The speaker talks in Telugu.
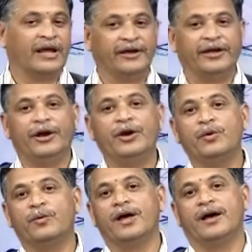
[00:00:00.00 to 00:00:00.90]
ఈ రెండు
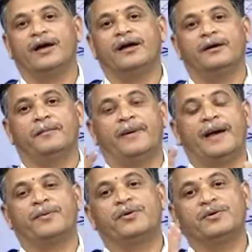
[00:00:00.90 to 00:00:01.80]
కూడా
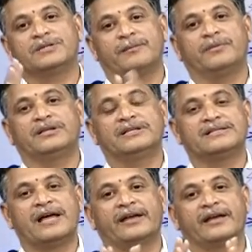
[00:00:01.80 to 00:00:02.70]
పేపర్ టూకి సంబంధించి
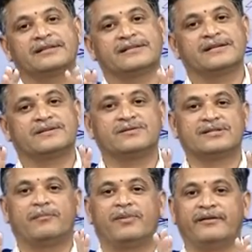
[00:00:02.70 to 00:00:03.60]
సాంఖ్యక శాస్త్రం
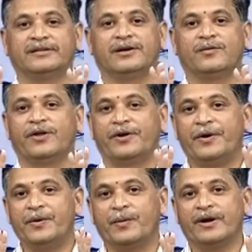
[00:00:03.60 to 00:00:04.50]
సంభావ్యత కూడా
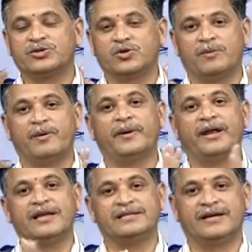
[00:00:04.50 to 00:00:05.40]
రెండు కూడా సులభమైన
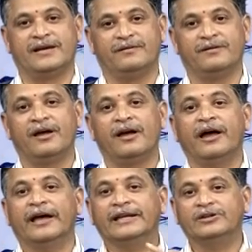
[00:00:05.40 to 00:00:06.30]
అధ్యాయాలు
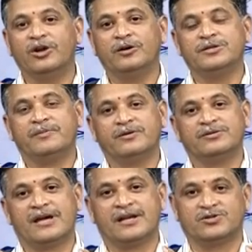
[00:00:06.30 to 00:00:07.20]
ఇందులో నుంచి మనం
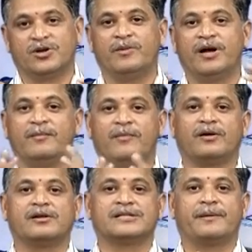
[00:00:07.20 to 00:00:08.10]
చాలా సులభంగా
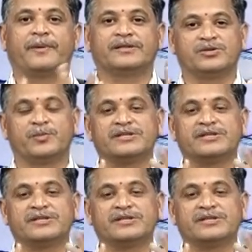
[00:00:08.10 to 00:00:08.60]
మార్కులు సంపాదించవచ్చు ఇప్పుడు